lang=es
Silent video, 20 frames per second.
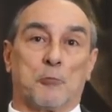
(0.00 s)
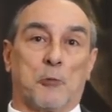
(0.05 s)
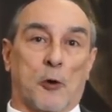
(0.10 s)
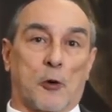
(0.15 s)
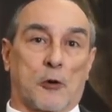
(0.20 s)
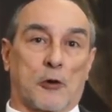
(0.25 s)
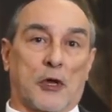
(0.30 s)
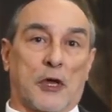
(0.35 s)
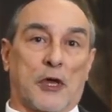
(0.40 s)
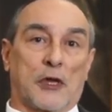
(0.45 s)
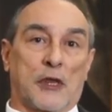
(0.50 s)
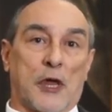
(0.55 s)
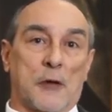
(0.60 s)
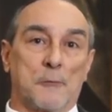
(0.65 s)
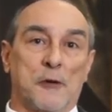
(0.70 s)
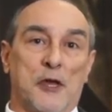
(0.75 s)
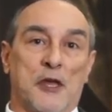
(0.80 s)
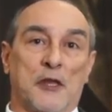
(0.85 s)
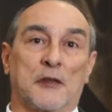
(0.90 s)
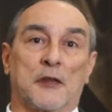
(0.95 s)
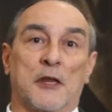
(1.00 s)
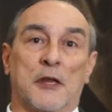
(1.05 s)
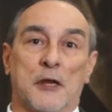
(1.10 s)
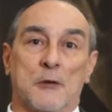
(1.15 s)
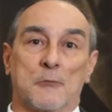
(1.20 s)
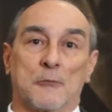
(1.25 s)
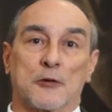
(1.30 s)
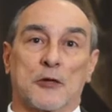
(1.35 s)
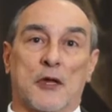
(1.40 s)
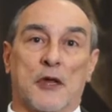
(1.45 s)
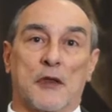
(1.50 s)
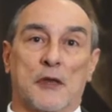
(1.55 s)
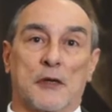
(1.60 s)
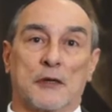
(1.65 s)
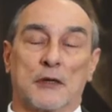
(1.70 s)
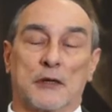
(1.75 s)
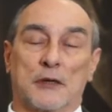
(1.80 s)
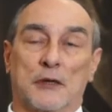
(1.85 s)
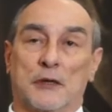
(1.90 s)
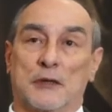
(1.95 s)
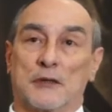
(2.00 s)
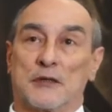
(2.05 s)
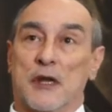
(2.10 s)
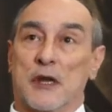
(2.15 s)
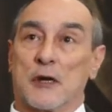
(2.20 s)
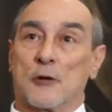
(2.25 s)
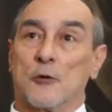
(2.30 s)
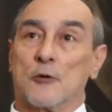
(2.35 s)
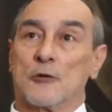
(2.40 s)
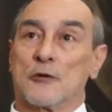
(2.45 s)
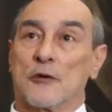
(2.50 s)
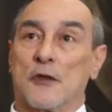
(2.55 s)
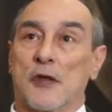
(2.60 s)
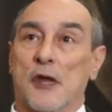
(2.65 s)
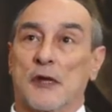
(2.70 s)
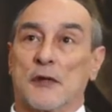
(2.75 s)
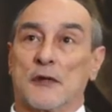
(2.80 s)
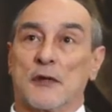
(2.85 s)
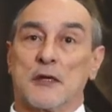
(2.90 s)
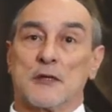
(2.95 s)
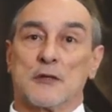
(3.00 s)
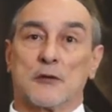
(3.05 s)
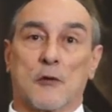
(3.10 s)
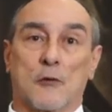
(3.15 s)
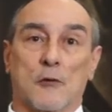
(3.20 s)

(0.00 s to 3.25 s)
porque también tenemos que ser conscientes,